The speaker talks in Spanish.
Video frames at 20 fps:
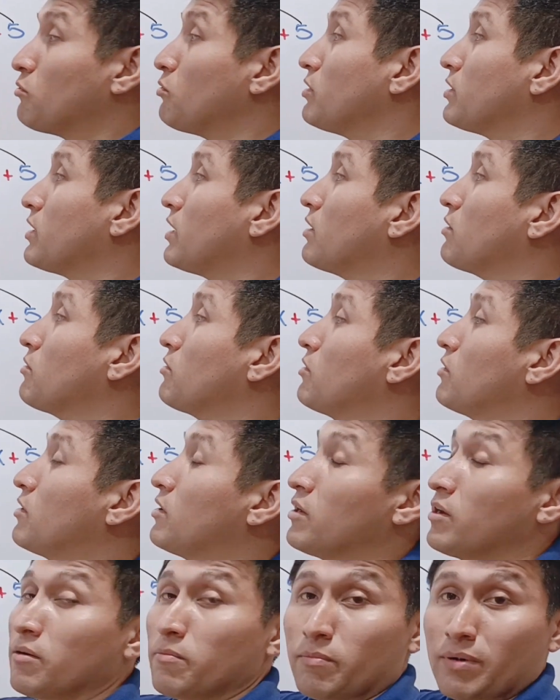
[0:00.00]
cuadrado,
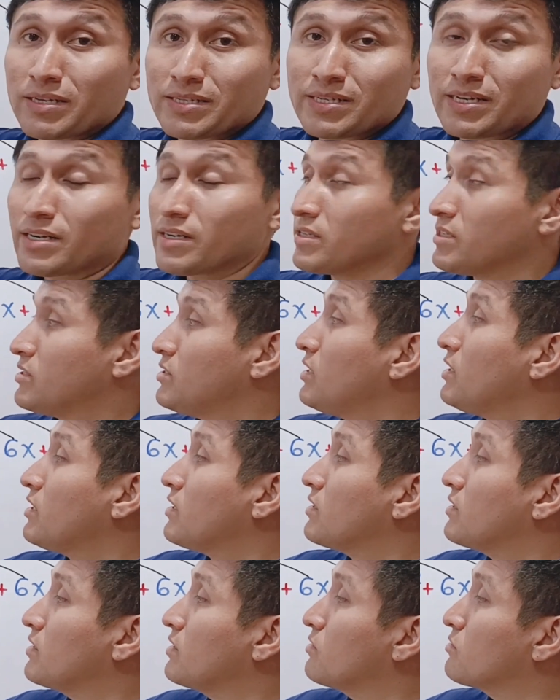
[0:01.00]
pasa a
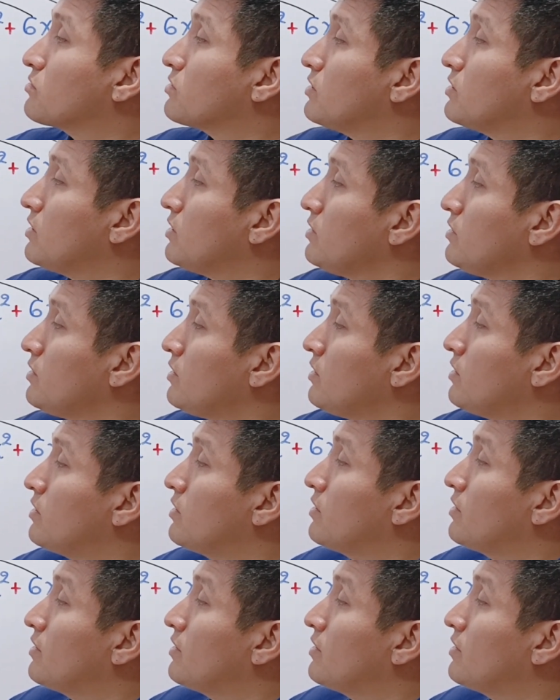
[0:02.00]
restar y nos quedaría